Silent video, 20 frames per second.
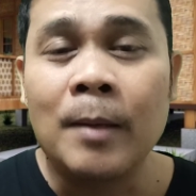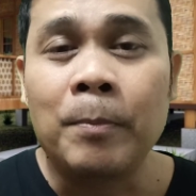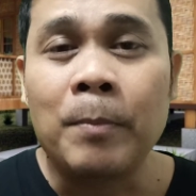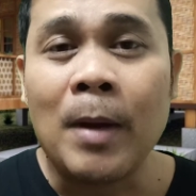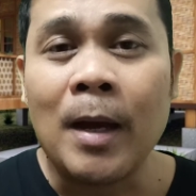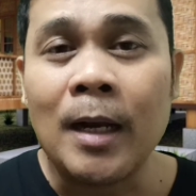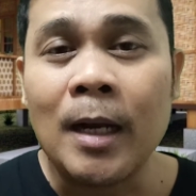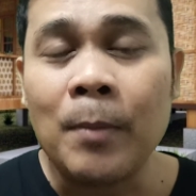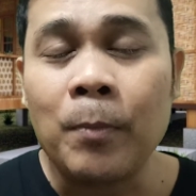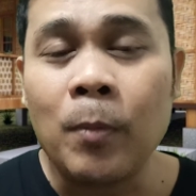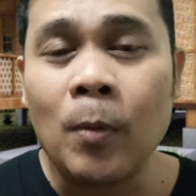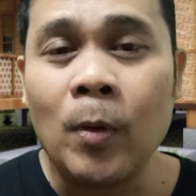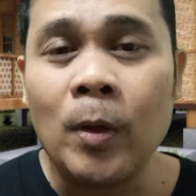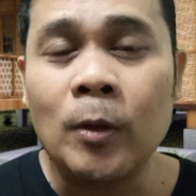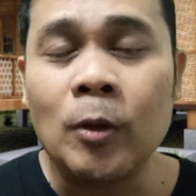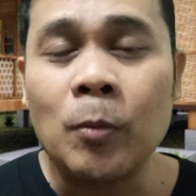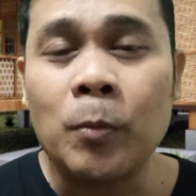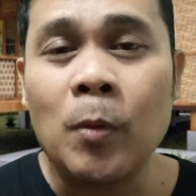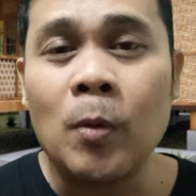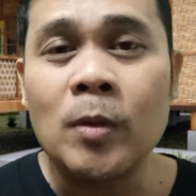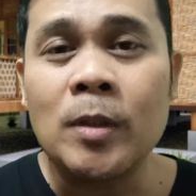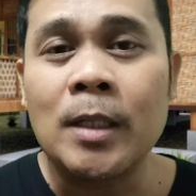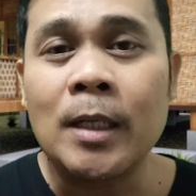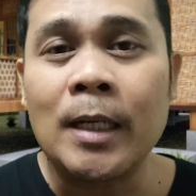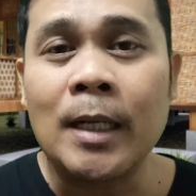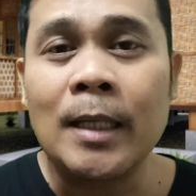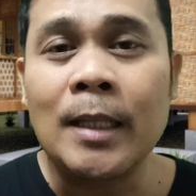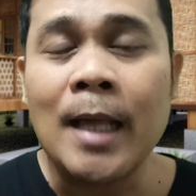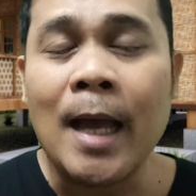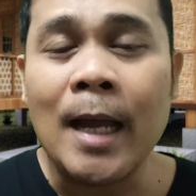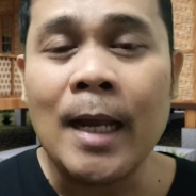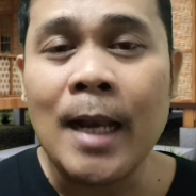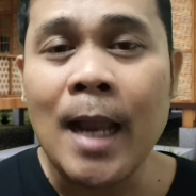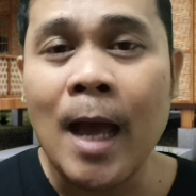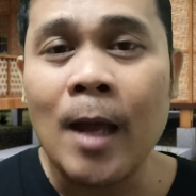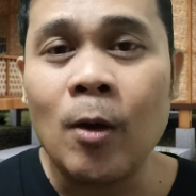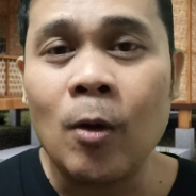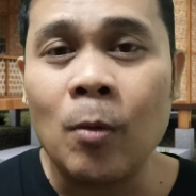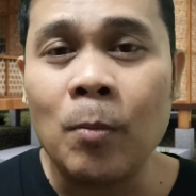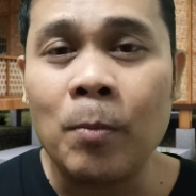para po ito pong Serena ay
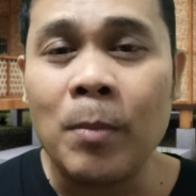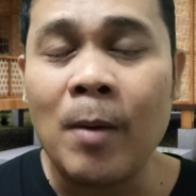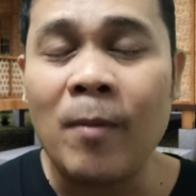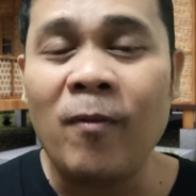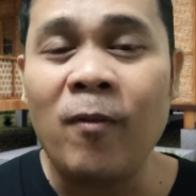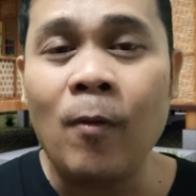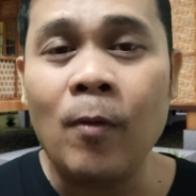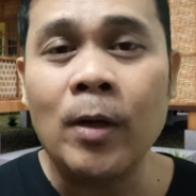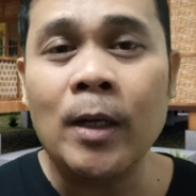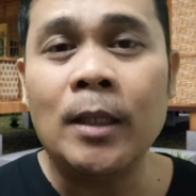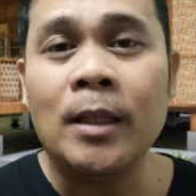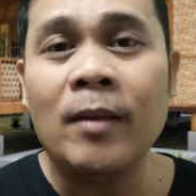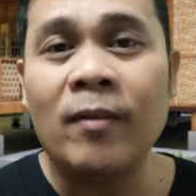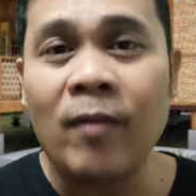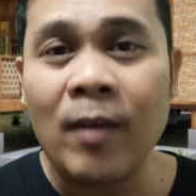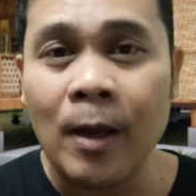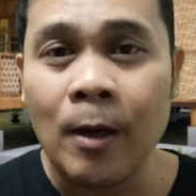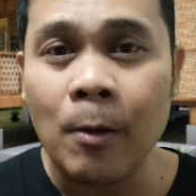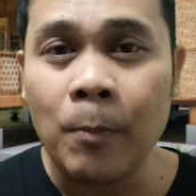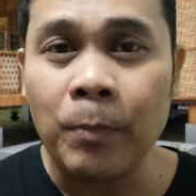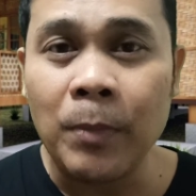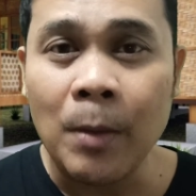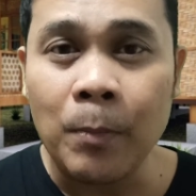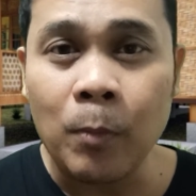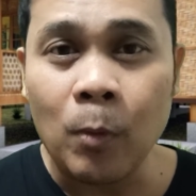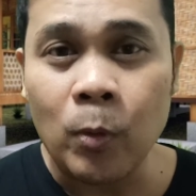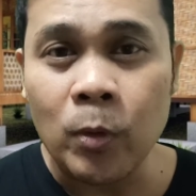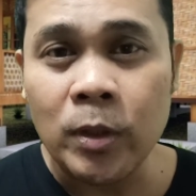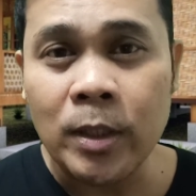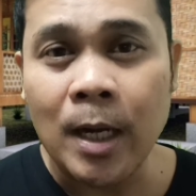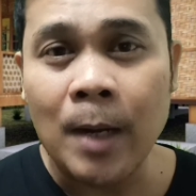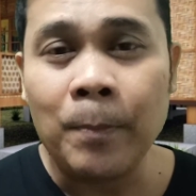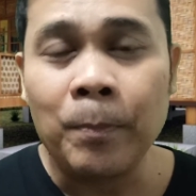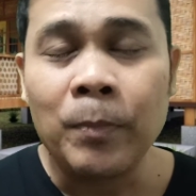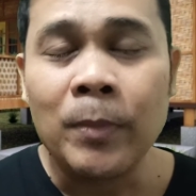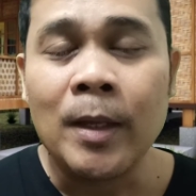lalong ma-fully develop na po siya